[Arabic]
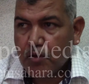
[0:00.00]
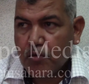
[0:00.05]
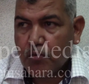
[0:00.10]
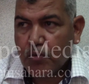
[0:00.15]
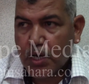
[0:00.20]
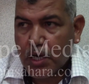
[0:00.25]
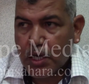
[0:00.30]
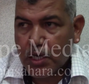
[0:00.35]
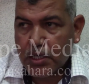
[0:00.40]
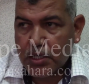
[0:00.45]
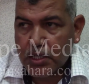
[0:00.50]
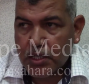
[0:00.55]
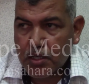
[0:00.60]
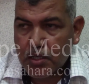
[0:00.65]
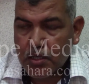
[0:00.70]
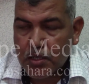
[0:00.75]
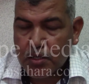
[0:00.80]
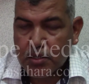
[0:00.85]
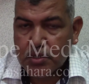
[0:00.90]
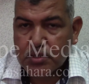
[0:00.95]
ولكن
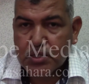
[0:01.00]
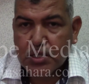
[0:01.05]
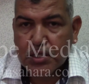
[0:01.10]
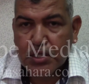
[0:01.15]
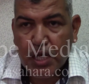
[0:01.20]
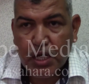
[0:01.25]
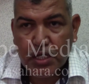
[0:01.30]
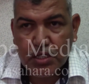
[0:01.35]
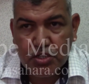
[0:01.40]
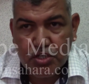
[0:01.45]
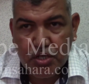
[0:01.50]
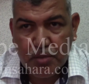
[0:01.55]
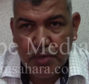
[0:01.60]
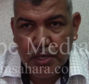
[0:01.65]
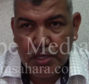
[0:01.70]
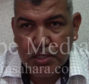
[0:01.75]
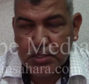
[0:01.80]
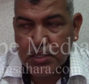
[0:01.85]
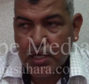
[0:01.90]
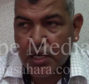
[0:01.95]
استطاعت
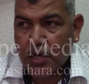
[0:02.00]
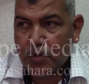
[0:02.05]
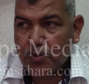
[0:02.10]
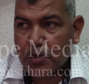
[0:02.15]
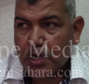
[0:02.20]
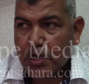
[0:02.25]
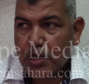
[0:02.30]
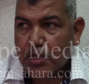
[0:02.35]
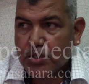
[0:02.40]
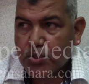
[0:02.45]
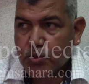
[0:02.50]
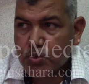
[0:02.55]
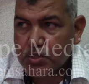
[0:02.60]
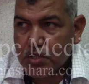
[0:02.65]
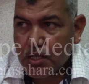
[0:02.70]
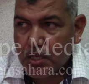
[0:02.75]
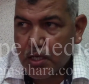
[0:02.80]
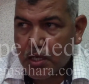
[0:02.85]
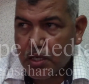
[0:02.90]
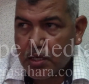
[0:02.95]
الجماهير الصحراوية أن
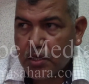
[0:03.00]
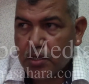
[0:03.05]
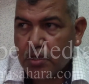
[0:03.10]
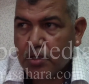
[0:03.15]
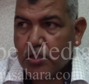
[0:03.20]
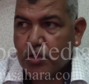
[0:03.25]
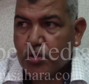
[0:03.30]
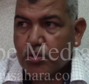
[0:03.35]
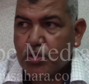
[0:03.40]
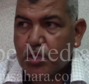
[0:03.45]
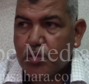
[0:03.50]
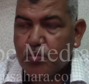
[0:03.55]
توصل للنقطة